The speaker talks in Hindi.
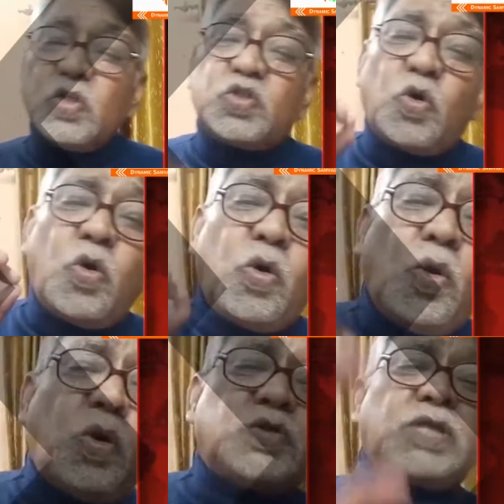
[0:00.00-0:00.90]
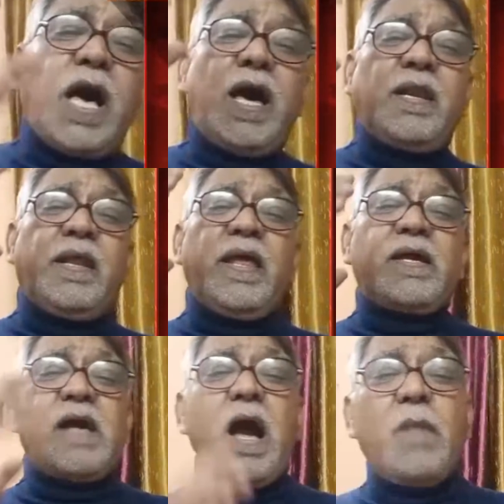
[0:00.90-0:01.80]
छोड़ो सारे
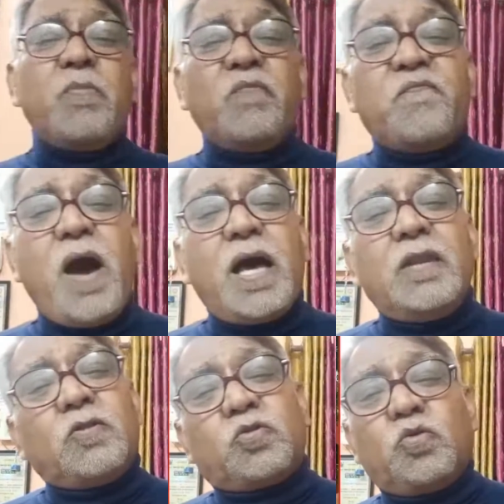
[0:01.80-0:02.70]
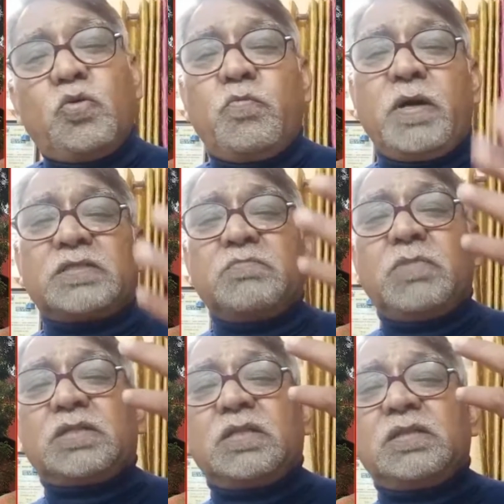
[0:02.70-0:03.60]
काम फालतू बस
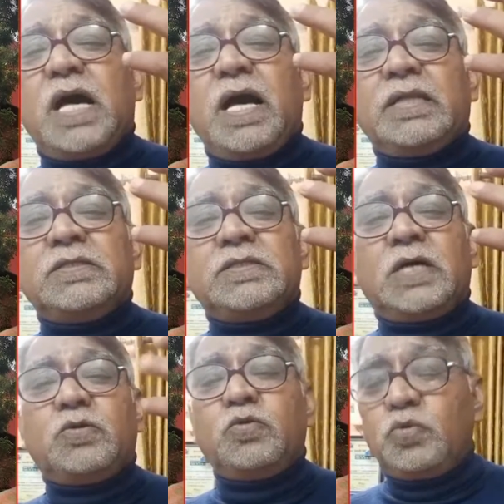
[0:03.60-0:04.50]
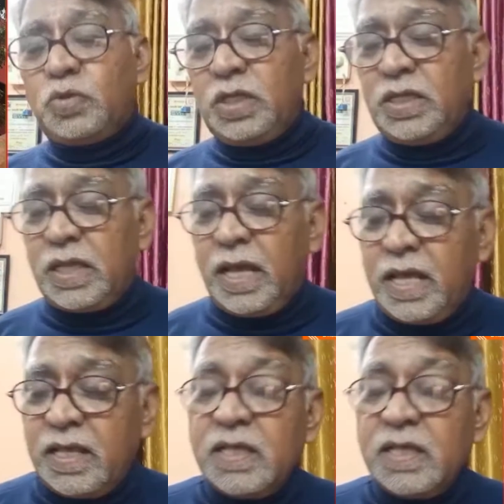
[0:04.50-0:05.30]
मतदान जरूरी है